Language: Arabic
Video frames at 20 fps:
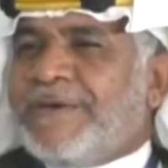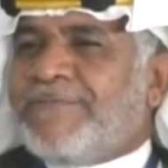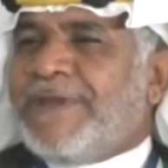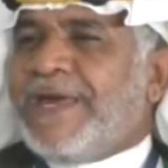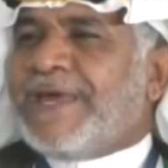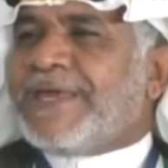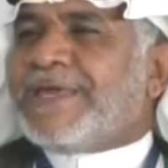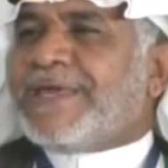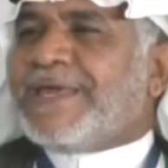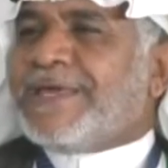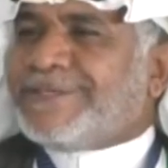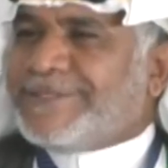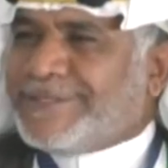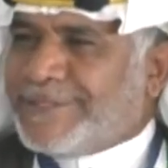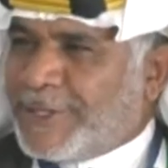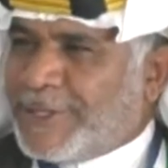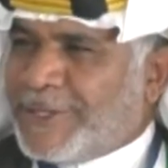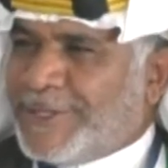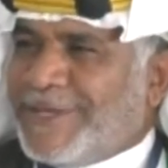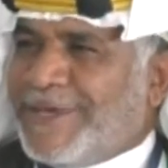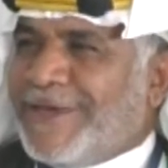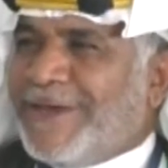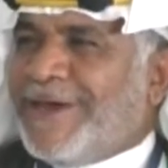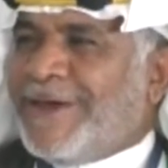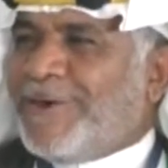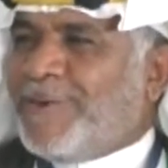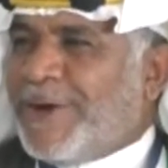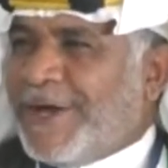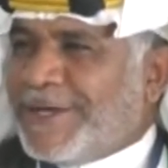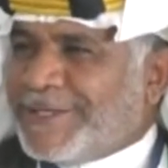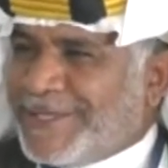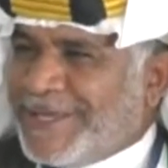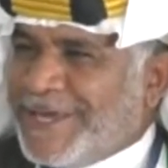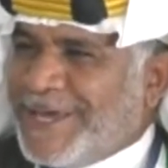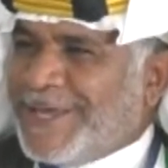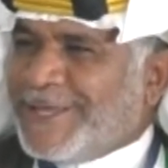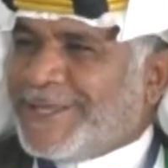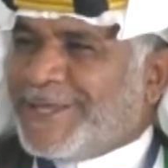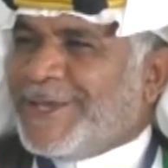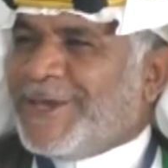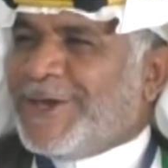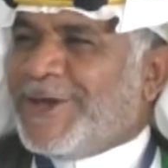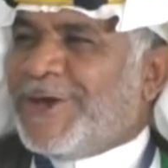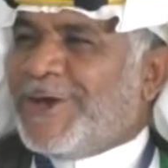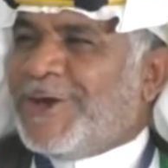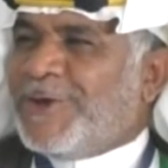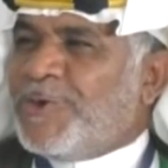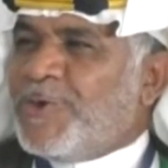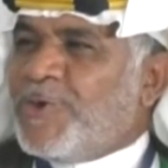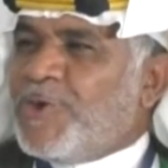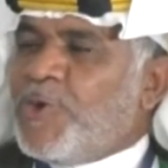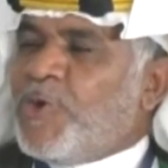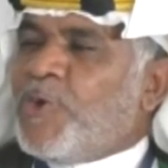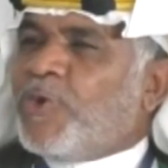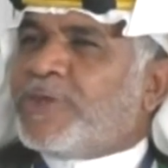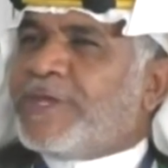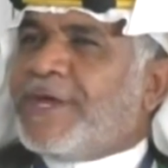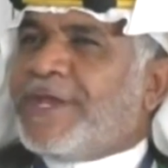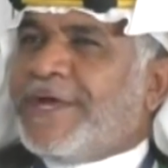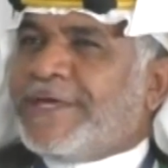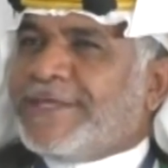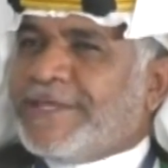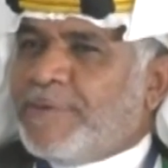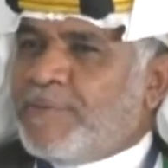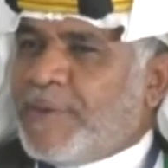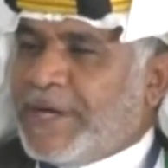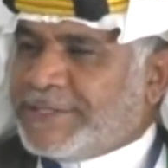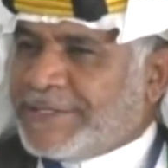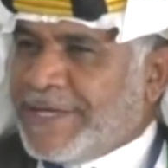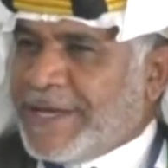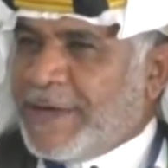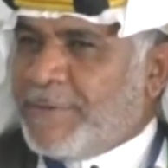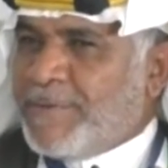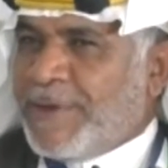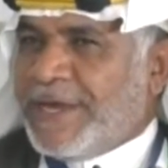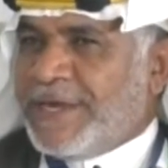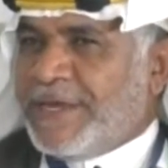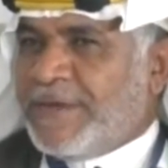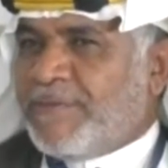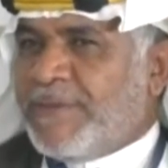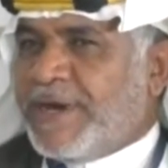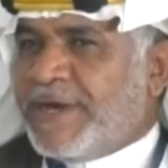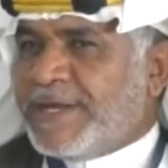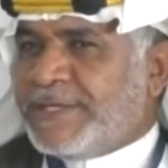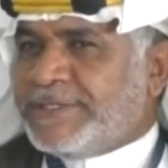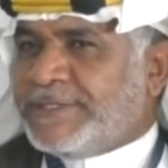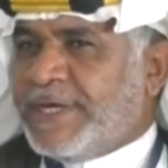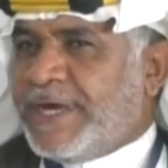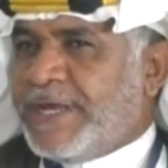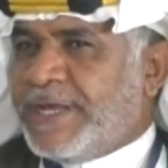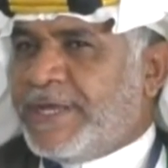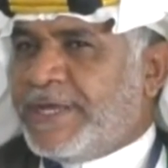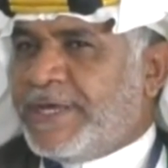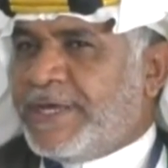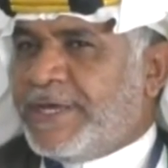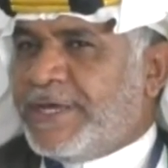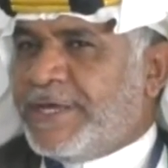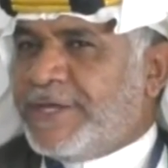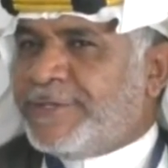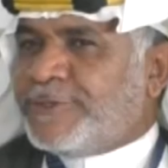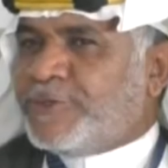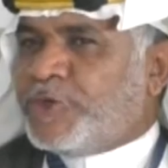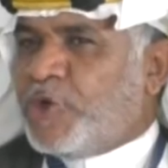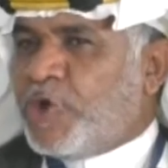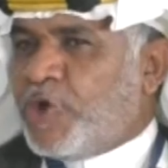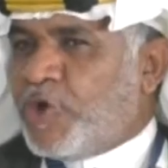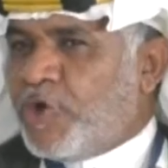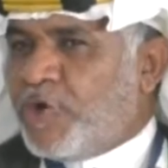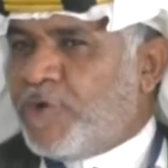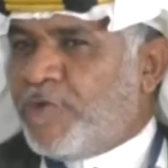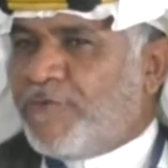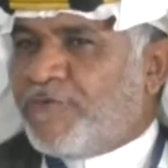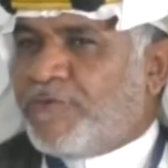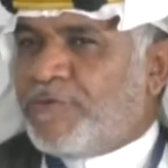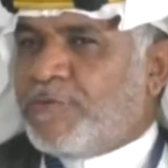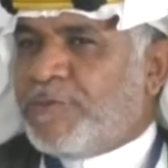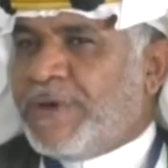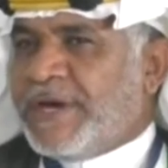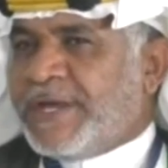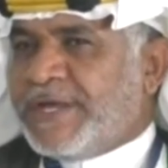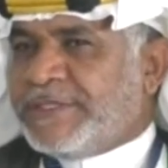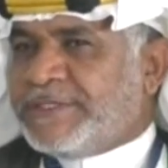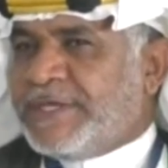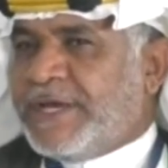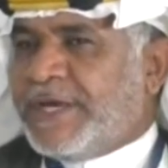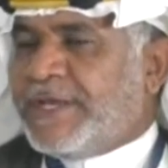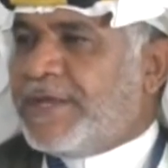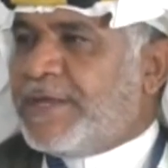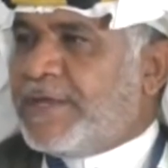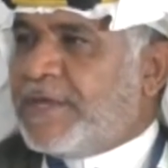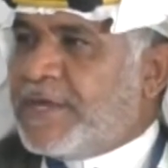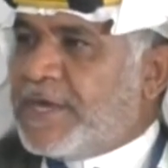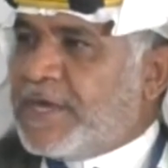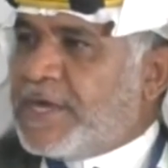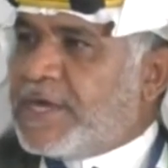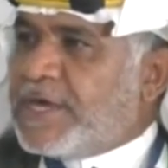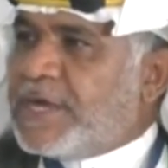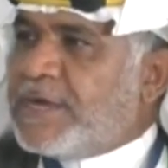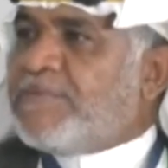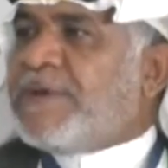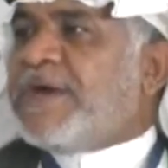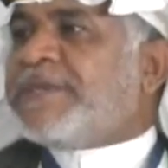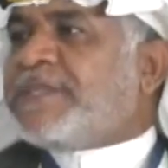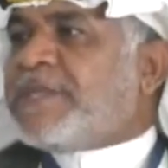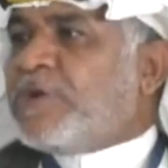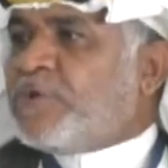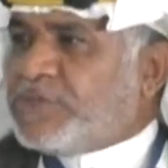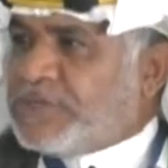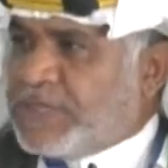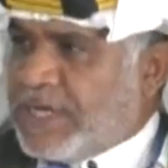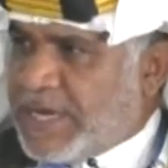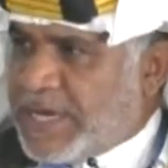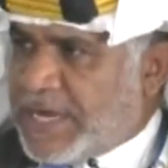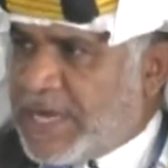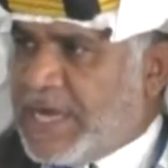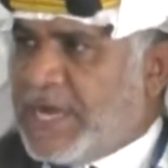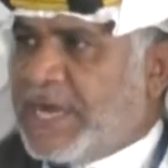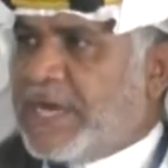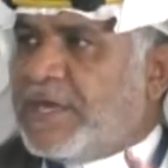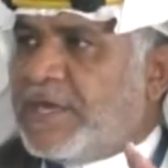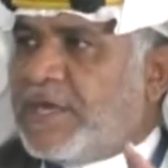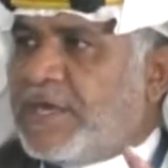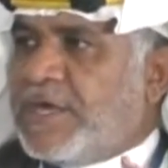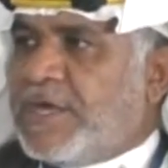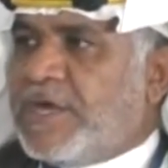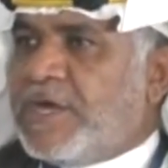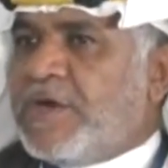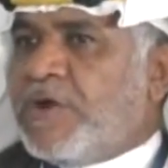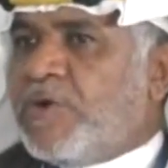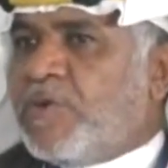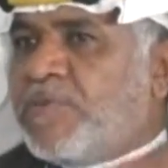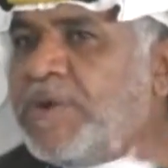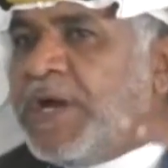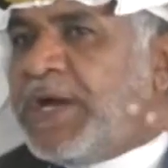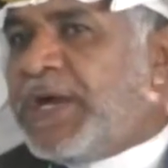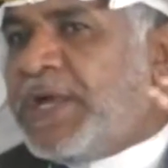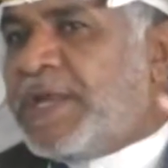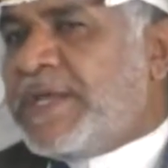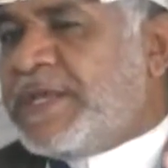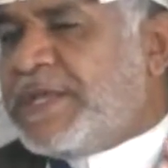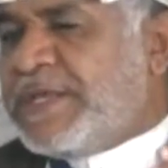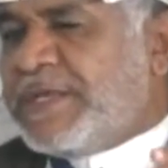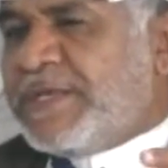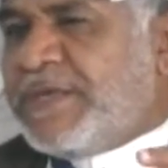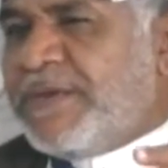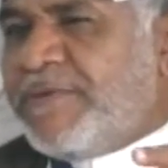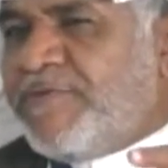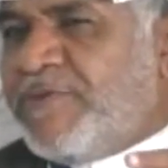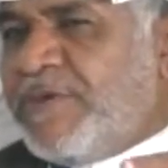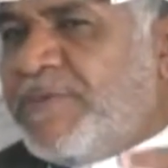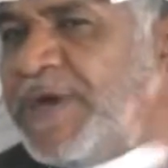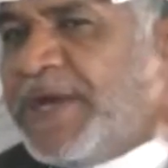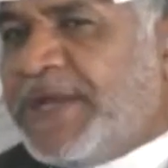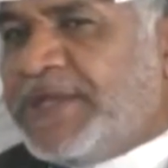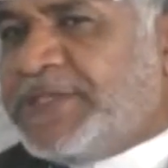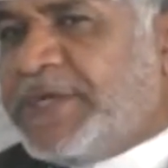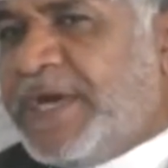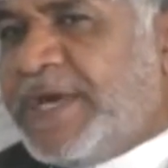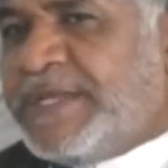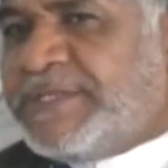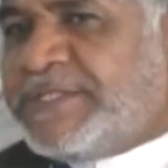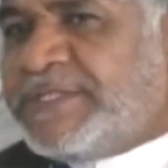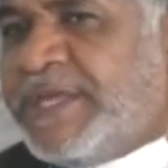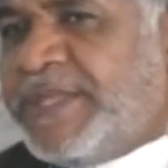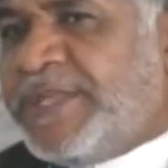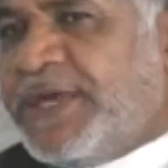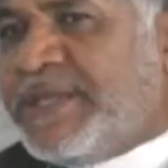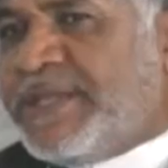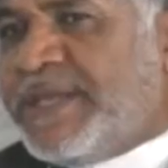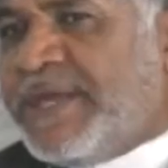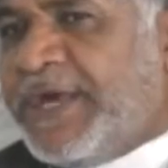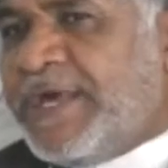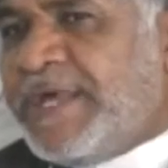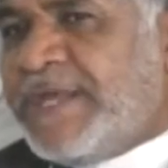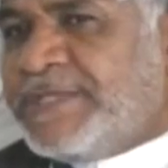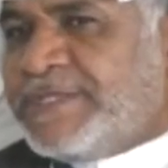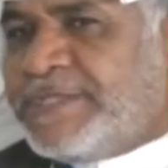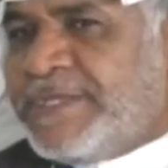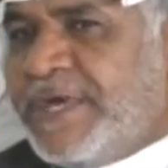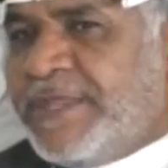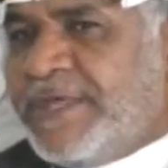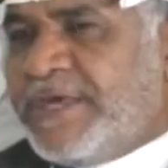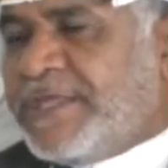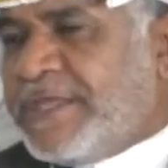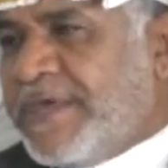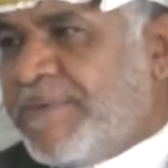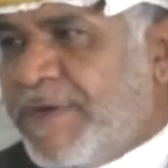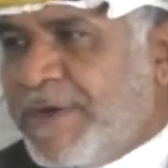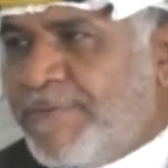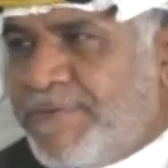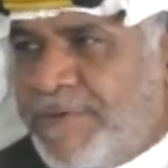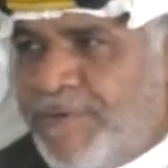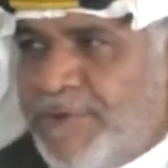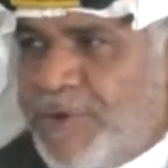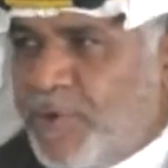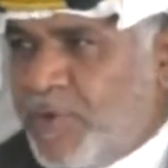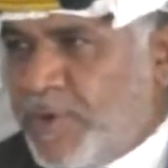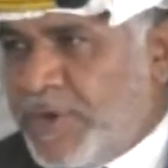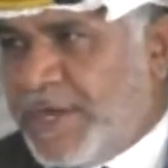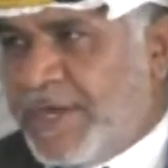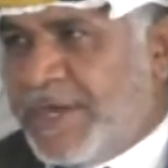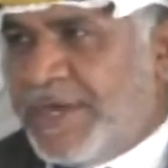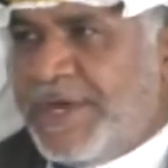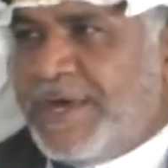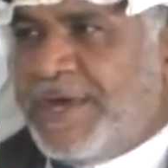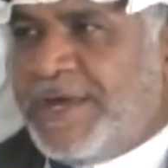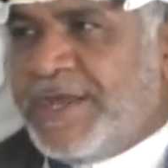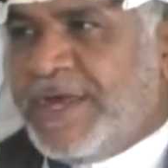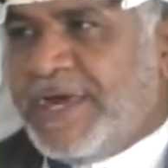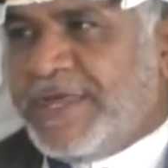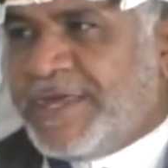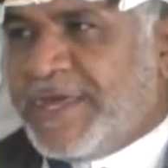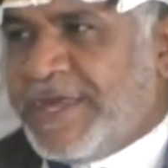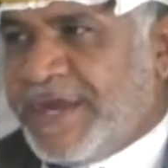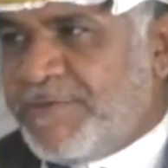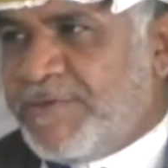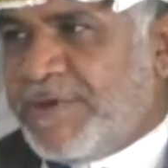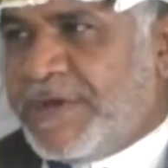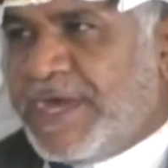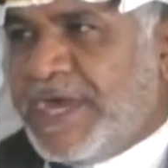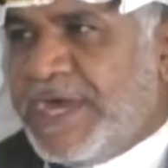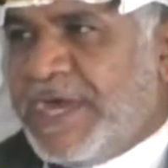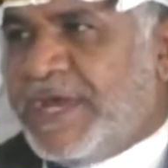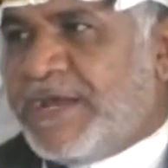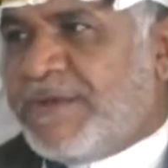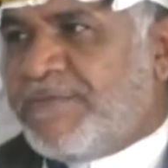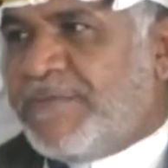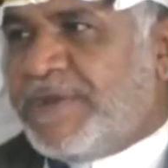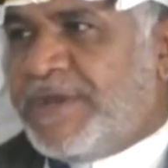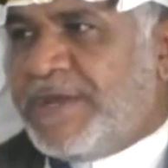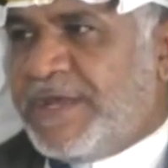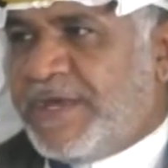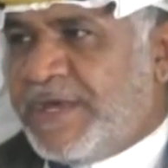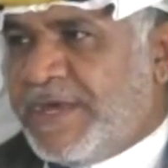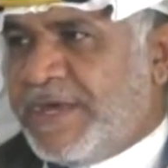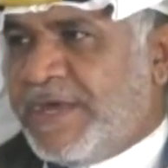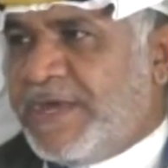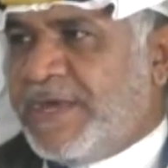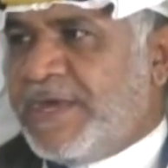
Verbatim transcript: بالحقيقة زدته وأعطيته وطلعته ما شاء الله معي المهرجان آه، الجوف ومهرجان مع التوجيه طبعا إيه، مع التوجيه ايه نعم ومع آه، في مهرجان استدعتنا الاستاذه تمام البلوي آه، الله يذكرها بالخير من